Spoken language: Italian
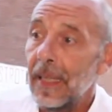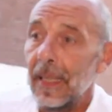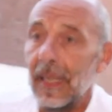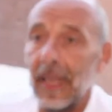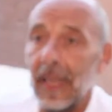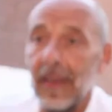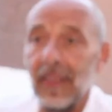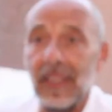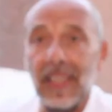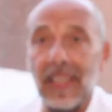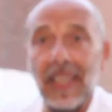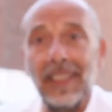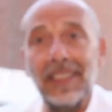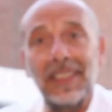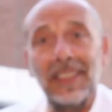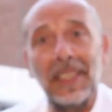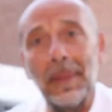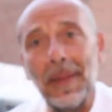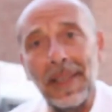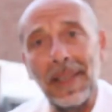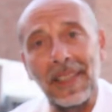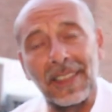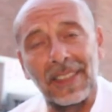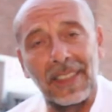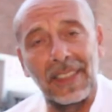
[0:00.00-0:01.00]
che
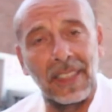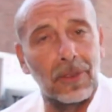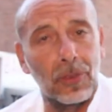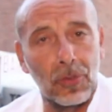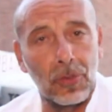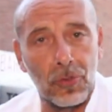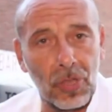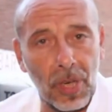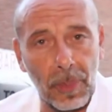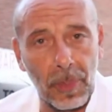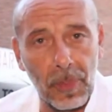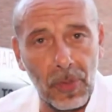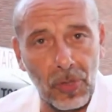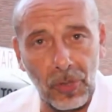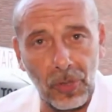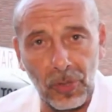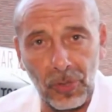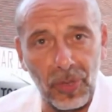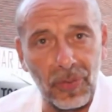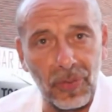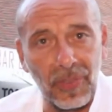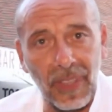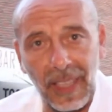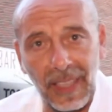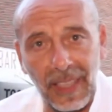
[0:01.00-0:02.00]
evidentemente non c'è bisogno
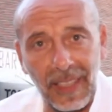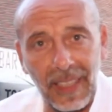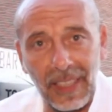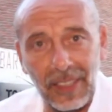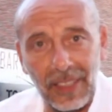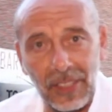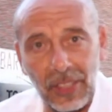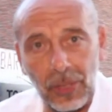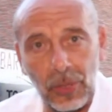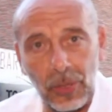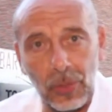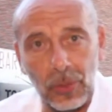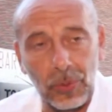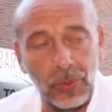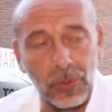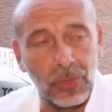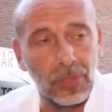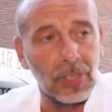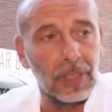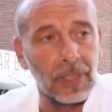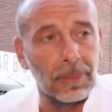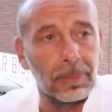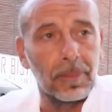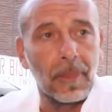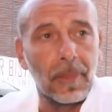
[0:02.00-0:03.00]
di fare grandi
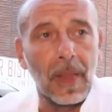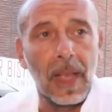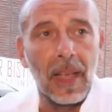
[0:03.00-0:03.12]
conti,